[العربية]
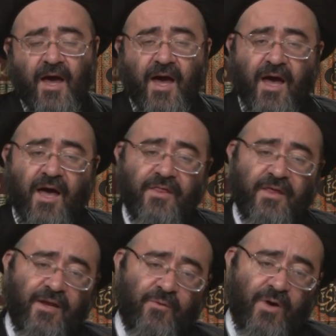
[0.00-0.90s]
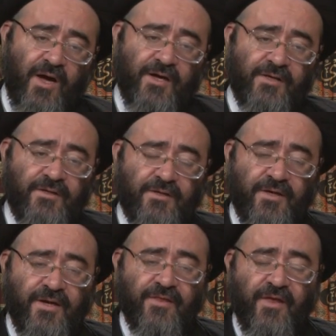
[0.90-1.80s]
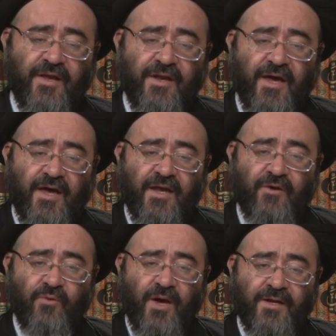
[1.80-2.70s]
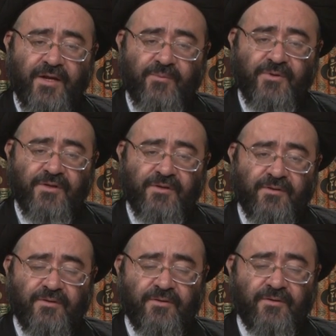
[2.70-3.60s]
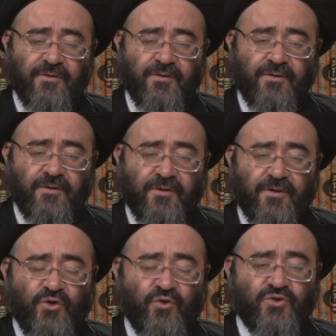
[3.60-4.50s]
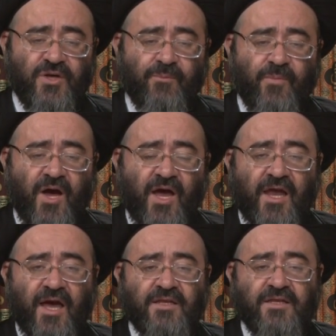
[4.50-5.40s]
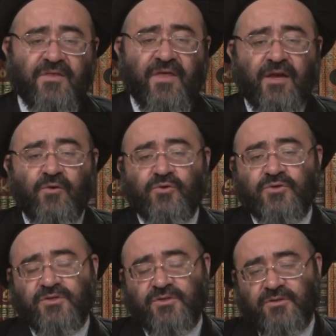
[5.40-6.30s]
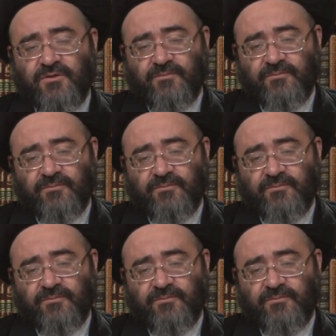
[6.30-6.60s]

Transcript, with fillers: هذا الوحي اذا نقله النبي يسمى الحديث القدسي